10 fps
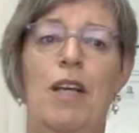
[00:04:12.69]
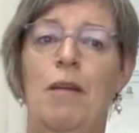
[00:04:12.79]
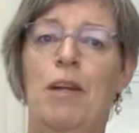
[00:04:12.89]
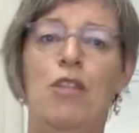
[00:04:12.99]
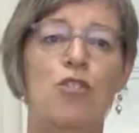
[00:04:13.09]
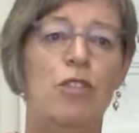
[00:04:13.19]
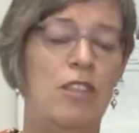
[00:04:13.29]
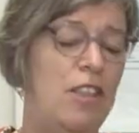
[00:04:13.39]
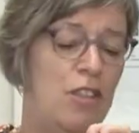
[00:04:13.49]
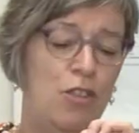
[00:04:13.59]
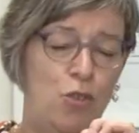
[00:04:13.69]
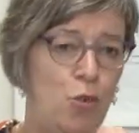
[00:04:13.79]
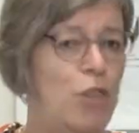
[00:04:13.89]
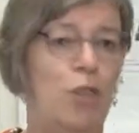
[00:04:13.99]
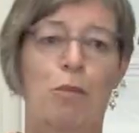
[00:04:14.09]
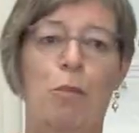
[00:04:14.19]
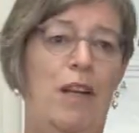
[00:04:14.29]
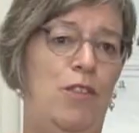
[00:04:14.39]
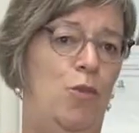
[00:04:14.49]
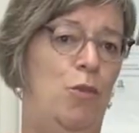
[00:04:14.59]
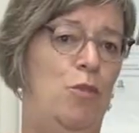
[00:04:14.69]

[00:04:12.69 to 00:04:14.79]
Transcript: meine, seine Studienpopulation